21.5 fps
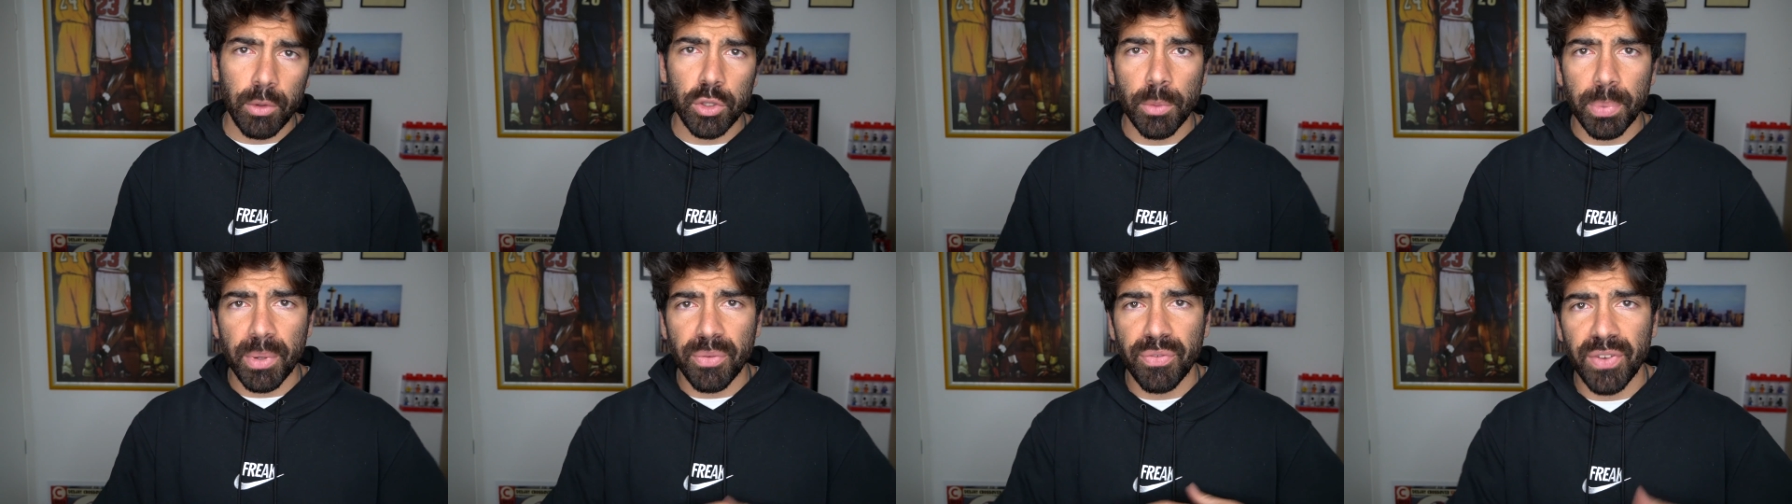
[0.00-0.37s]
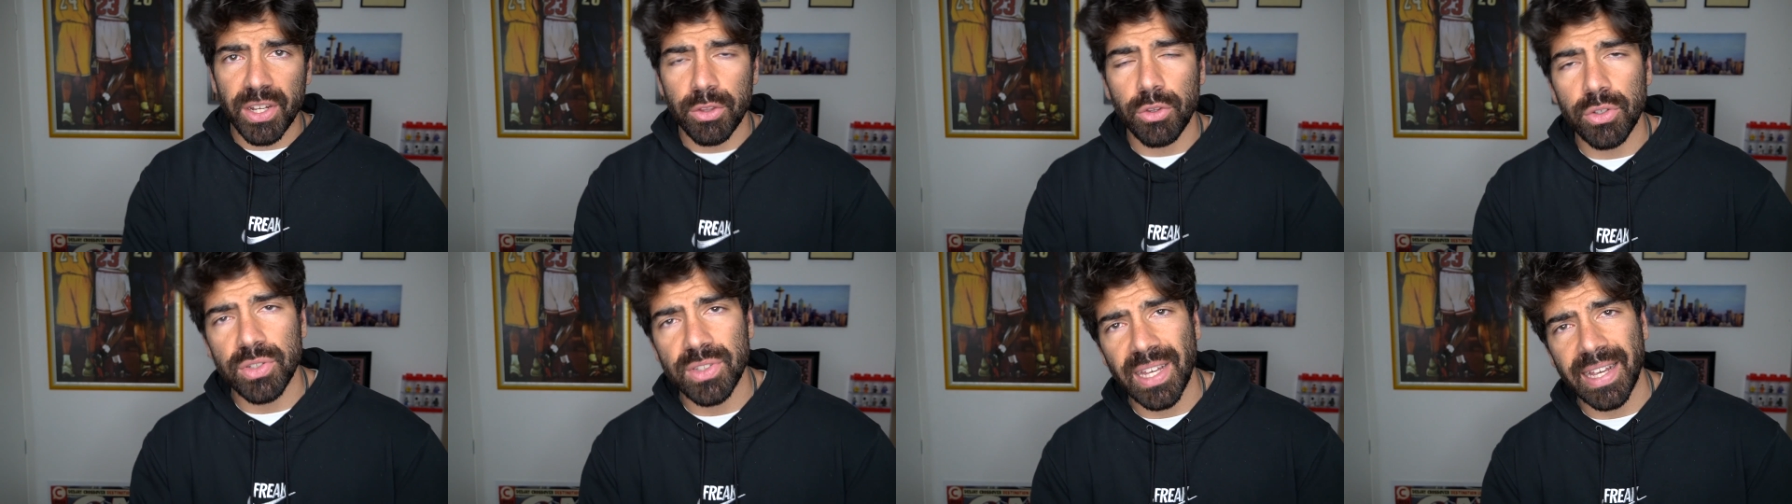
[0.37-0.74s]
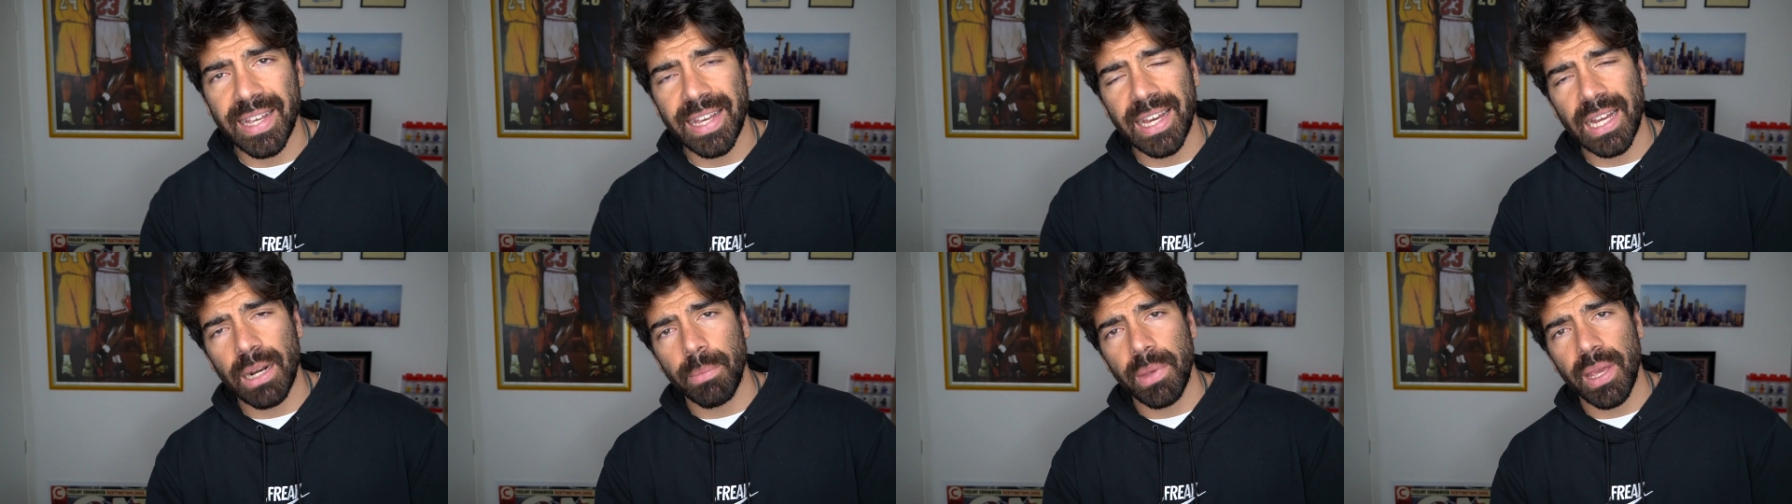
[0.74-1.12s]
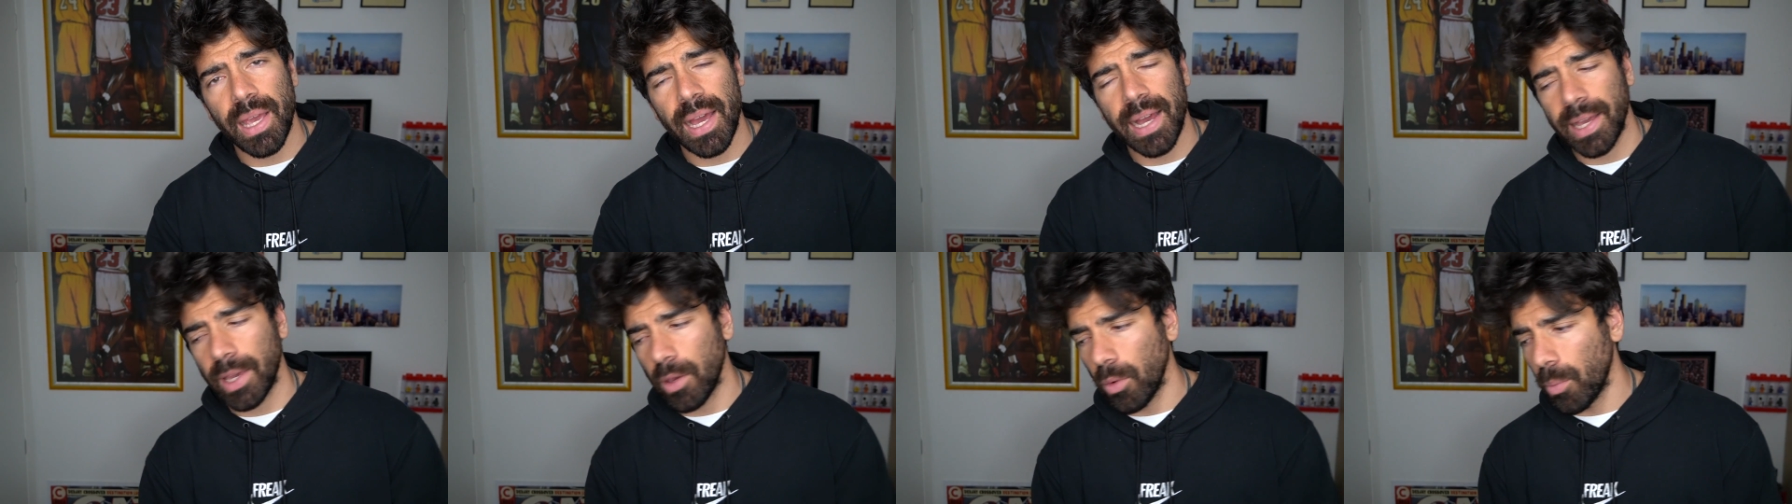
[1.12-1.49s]
quindi ho preferito staccarmi
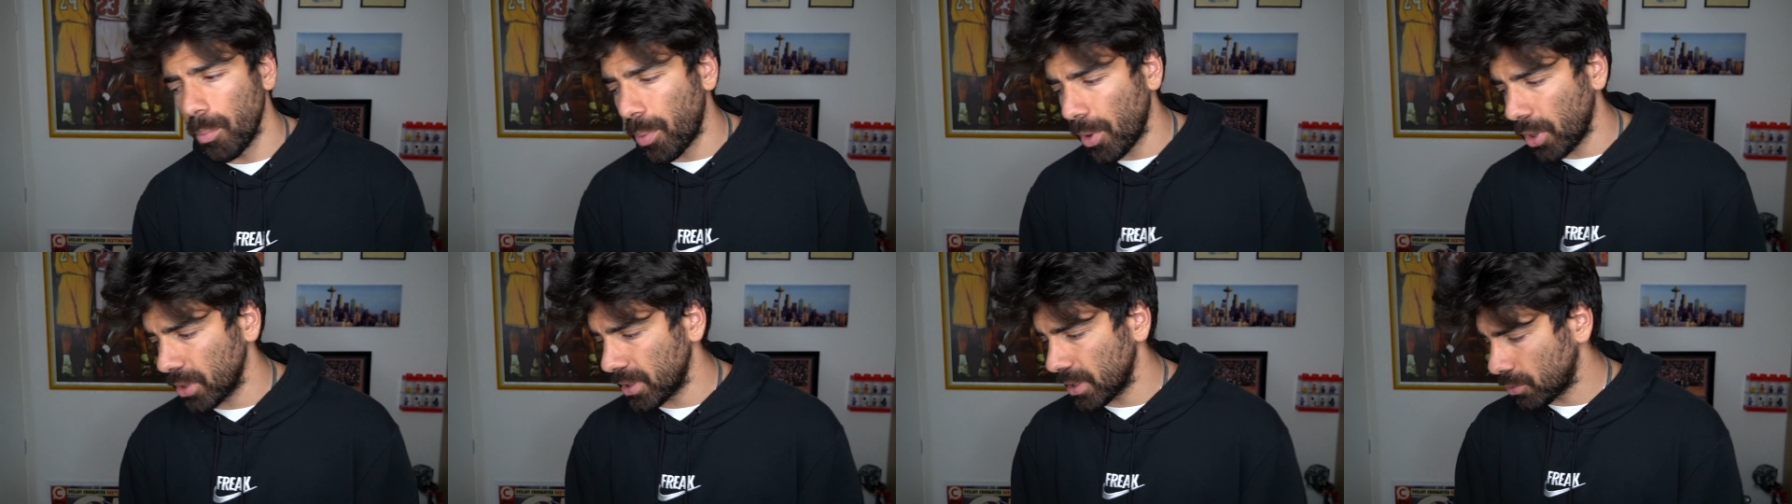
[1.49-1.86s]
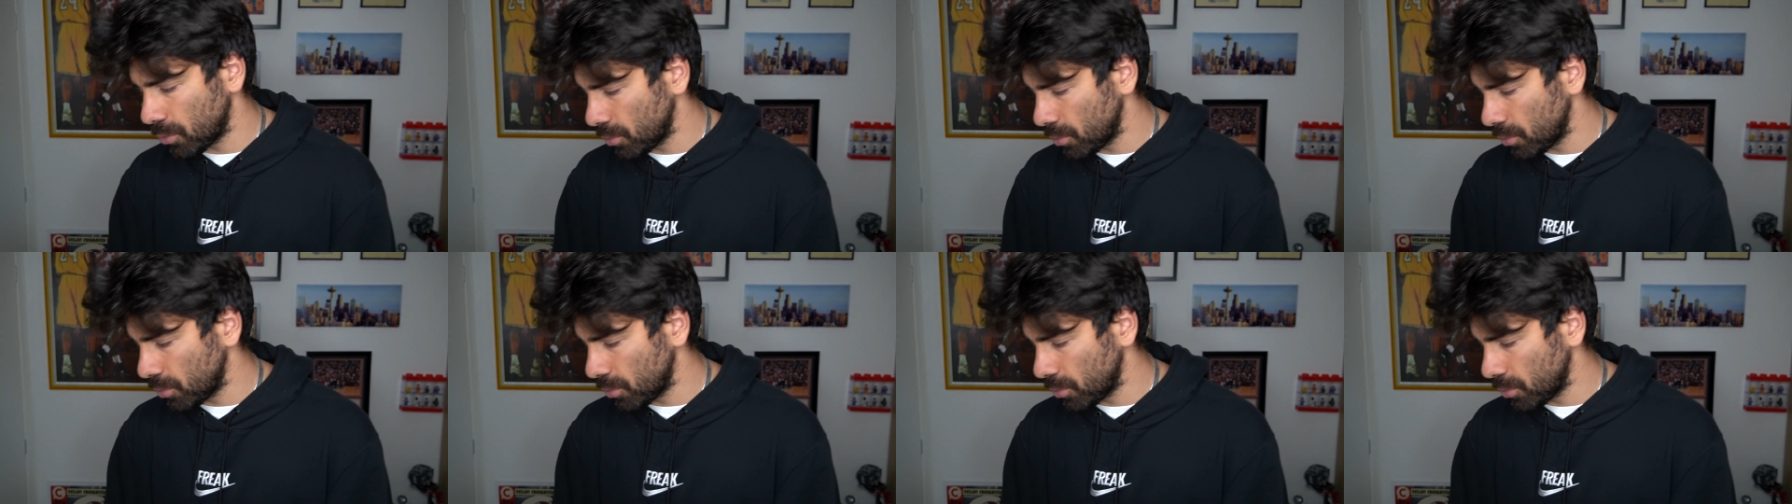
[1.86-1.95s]
anche un po' da